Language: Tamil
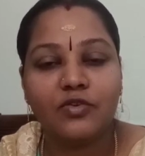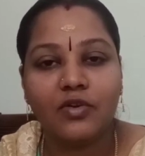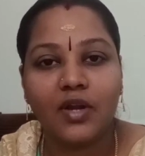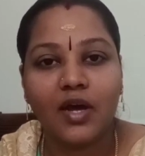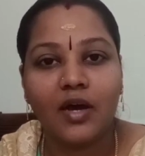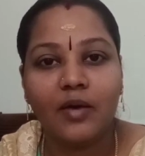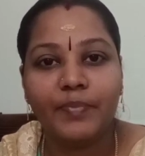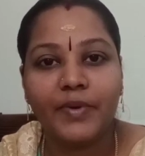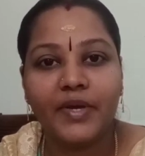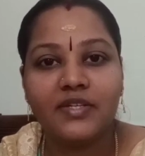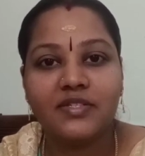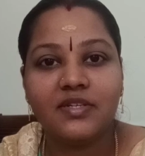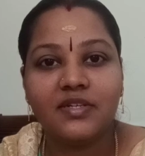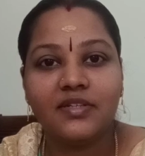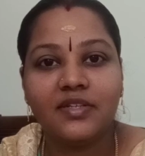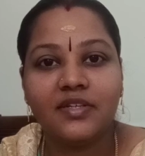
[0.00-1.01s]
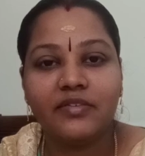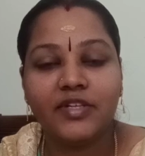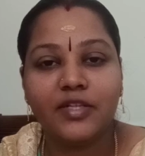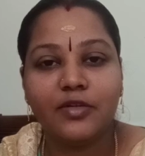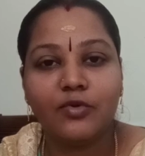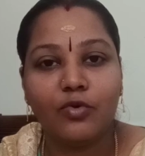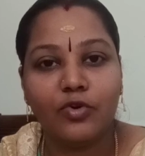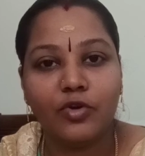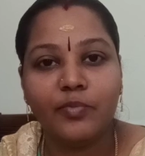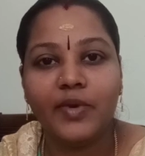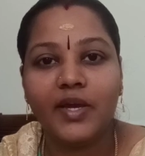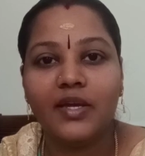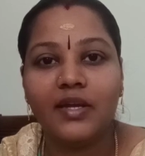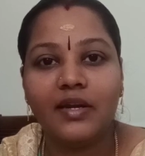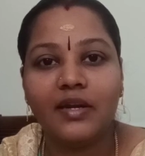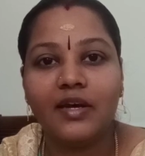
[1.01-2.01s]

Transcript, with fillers: ஸோ நான் பேசுகிறதுக்கு வந்து ஒன்றுமே